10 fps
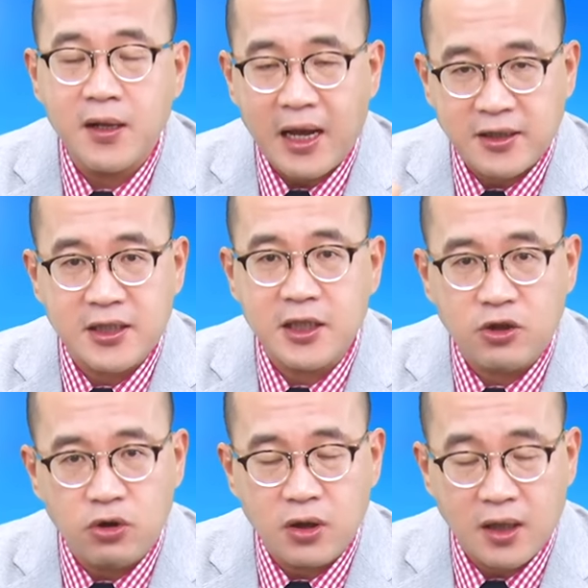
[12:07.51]
它
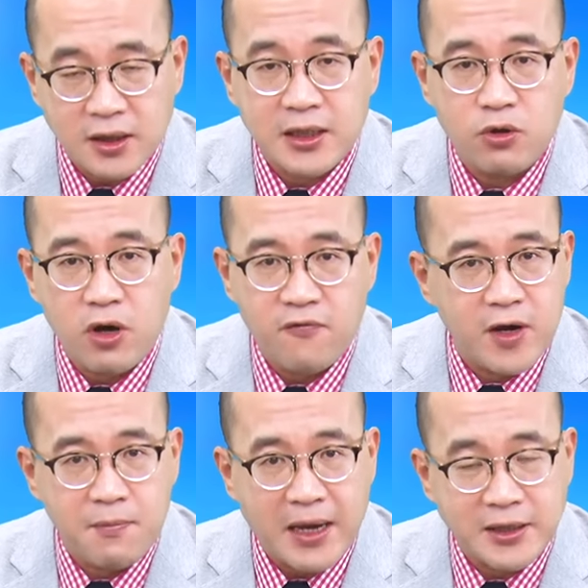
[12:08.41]
10月
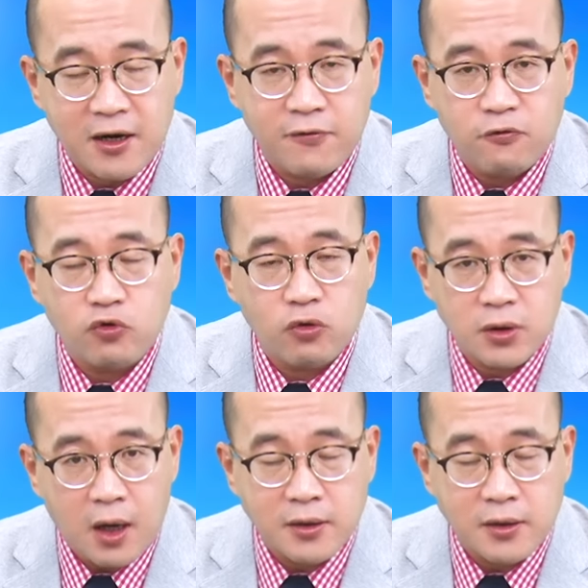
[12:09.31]
份买超的幅度